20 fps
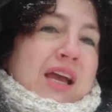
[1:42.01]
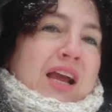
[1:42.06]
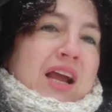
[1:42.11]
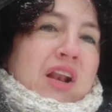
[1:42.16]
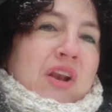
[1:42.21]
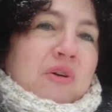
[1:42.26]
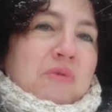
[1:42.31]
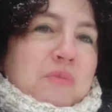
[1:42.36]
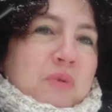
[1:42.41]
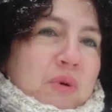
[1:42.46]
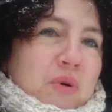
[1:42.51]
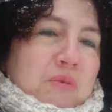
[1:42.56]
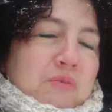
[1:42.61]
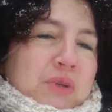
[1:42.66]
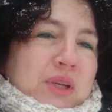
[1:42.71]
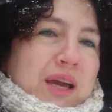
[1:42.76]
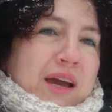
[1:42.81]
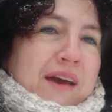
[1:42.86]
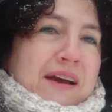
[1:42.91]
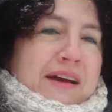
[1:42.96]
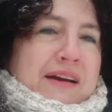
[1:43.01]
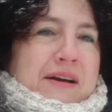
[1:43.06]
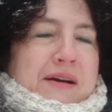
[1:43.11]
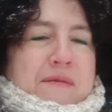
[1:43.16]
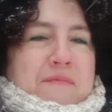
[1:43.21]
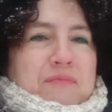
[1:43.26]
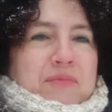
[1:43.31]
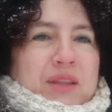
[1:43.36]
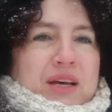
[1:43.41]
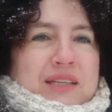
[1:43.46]
lub u mnie
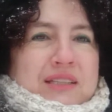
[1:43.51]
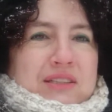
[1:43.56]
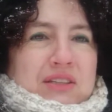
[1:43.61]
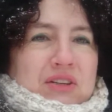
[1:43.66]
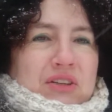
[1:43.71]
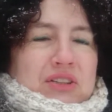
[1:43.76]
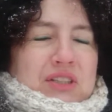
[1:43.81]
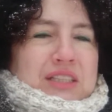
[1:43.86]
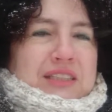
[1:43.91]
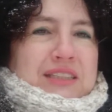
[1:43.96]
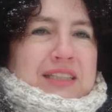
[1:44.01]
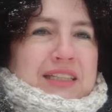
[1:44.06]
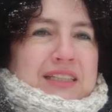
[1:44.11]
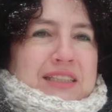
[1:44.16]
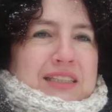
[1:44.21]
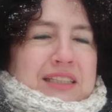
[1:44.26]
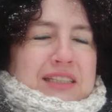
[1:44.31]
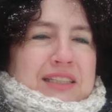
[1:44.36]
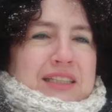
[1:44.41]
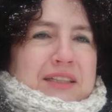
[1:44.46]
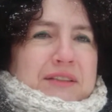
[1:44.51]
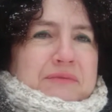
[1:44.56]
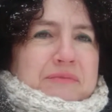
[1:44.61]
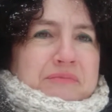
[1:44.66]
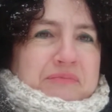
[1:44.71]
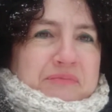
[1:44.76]
na stronie znajdziecie